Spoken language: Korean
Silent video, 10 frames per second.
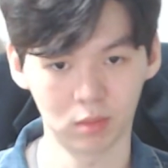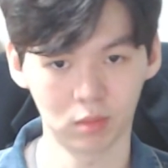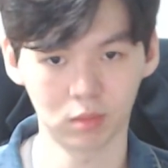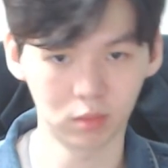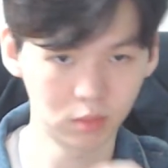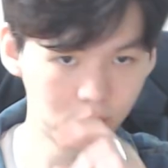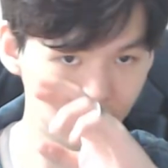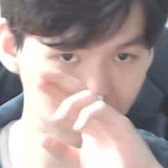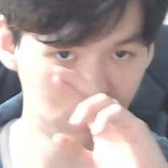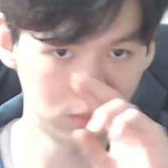
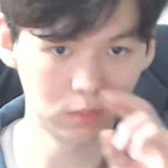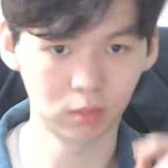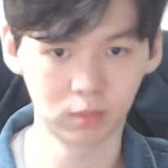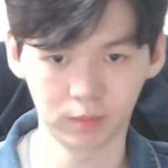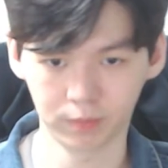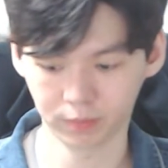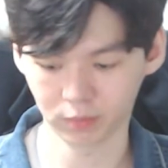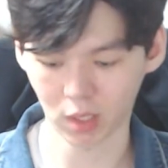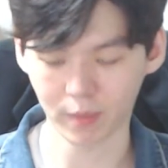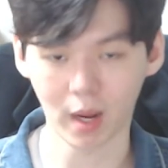음,
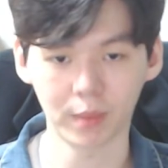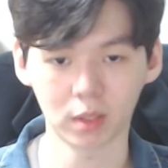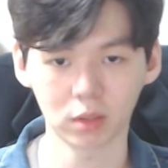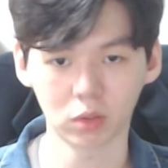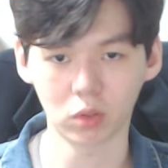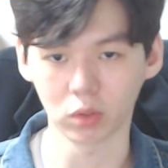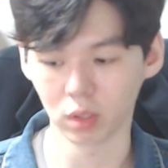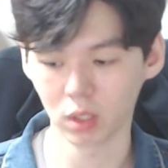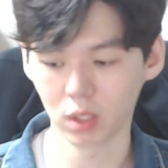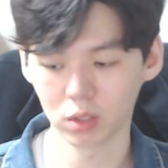제일 마음에 드는 건
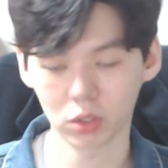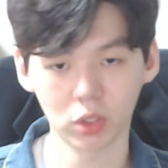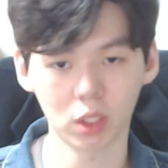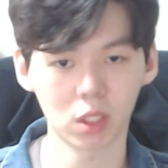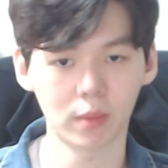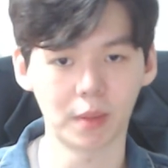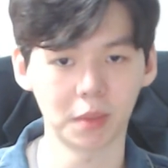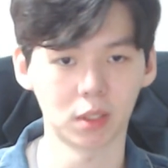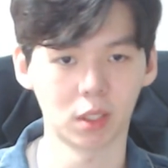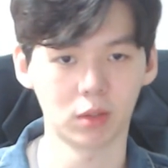저는 이게 제일 마음에
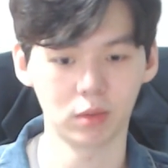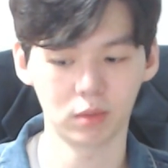드네요.